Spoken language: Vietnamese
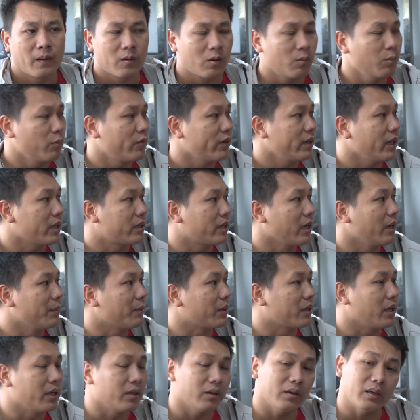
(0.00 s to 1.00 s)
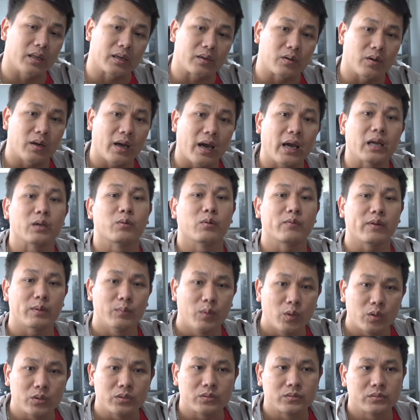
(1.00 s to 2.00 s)
có một vấn đề thêm ở đây đó là có hai đội bóng
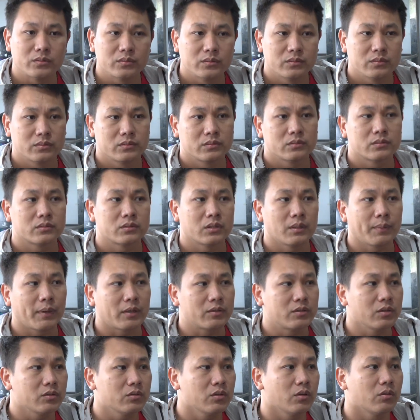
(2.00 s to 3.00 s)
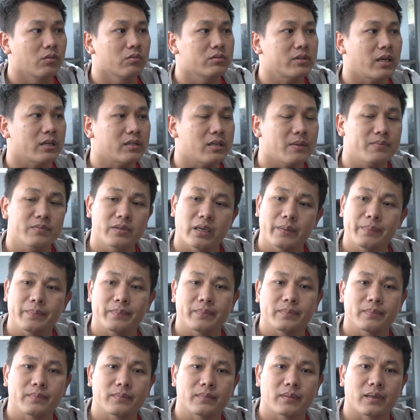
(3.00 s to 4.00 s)
văn môn thì bàn trước tôi cũng sẽ sắp xếp
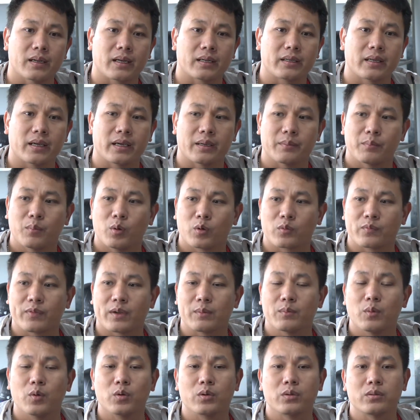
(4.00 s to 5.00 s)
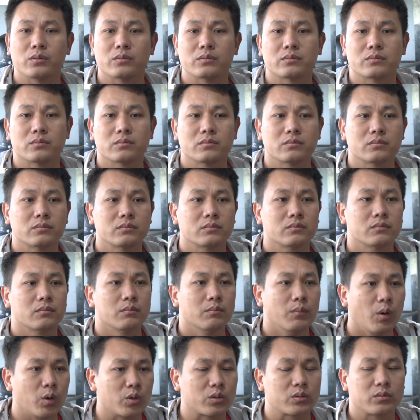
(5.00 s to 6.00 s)
là để một văn môn
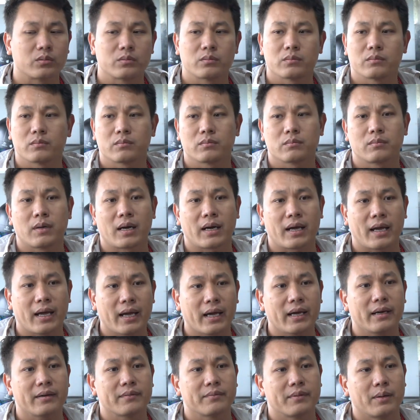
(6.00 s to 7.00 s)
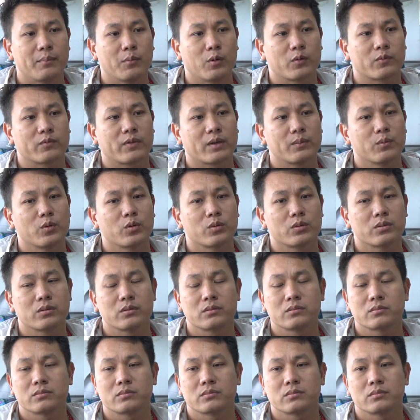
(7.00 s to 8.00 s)
một bảng A và một văn
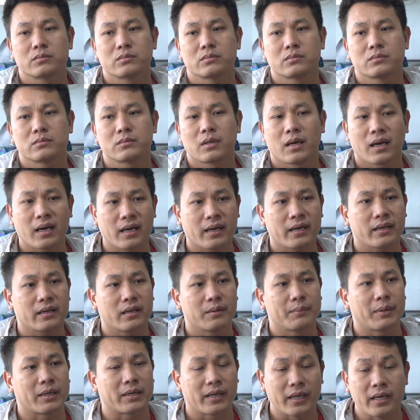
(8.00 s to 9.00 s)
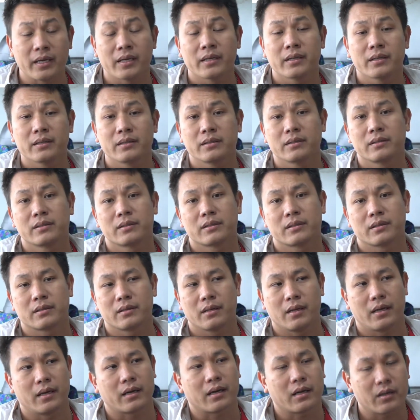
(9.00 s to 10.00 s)
môn hai ở bảng D
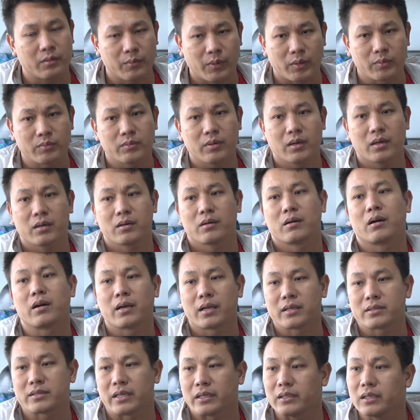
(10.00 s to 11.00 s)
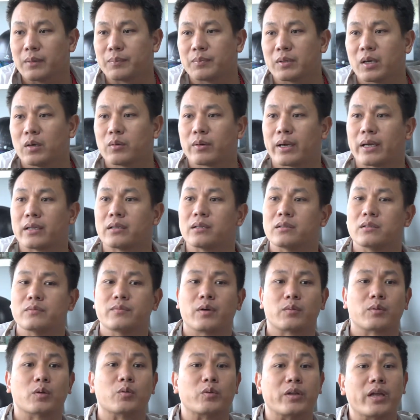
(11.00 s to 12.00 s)
để các bóng ờ, gọi là tránh gặp nhau ngay từ
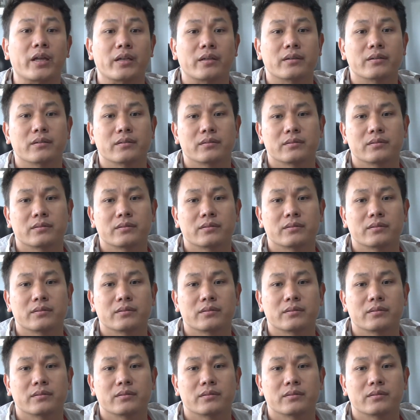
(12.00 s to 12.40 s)
những vòng đầu tiên